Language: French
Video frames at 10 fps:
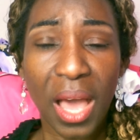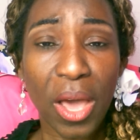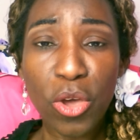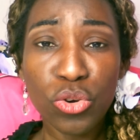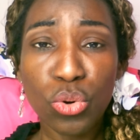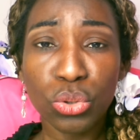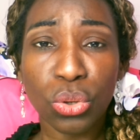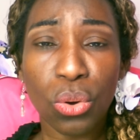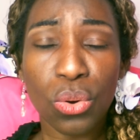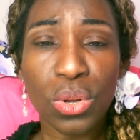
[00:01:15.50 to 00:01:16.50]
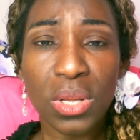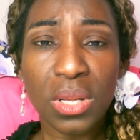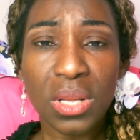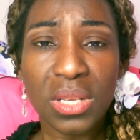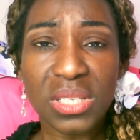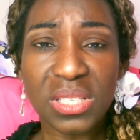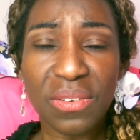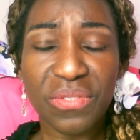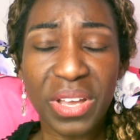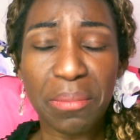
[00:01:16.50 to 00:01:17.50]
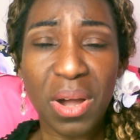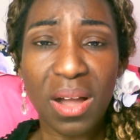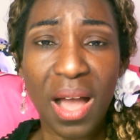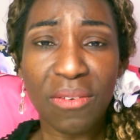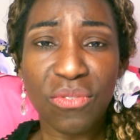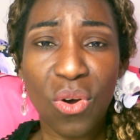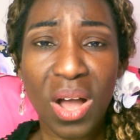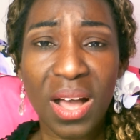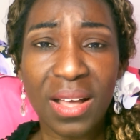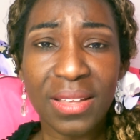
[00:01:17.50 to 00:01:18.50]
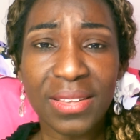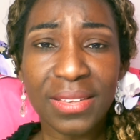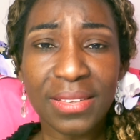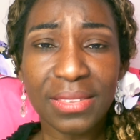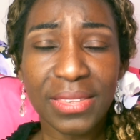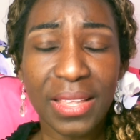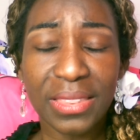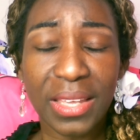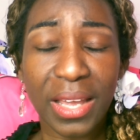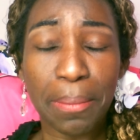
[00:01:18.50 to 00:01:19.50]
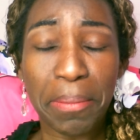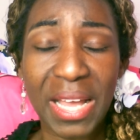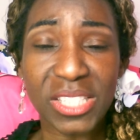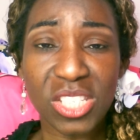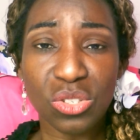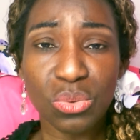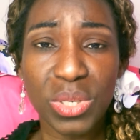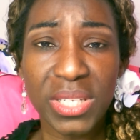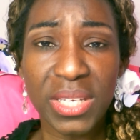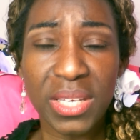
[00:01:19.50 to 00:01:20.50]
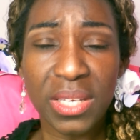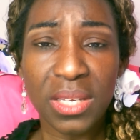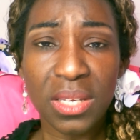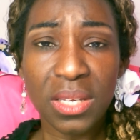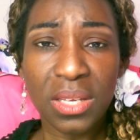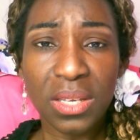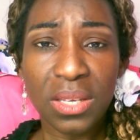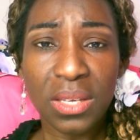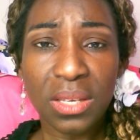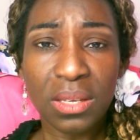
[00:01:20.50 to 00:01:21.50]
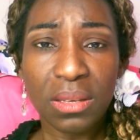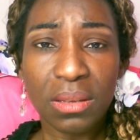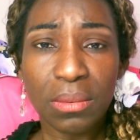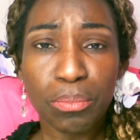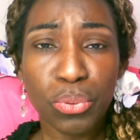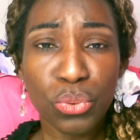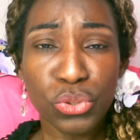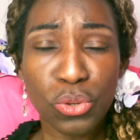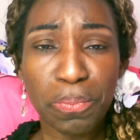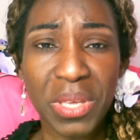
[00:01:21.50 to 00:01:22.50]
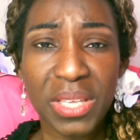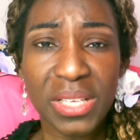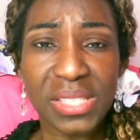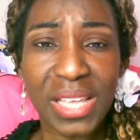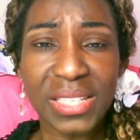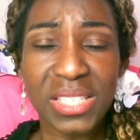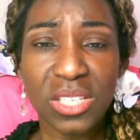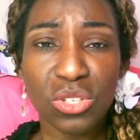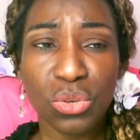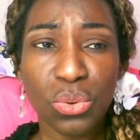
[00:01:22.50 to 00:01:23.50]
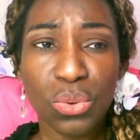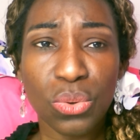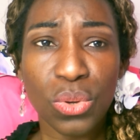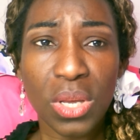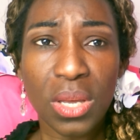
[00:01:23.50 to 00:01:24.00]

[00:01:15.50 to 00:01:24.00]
à un autre sans vraiment avoir d'intérêt particulier pour ce pays. C'est-à-dire que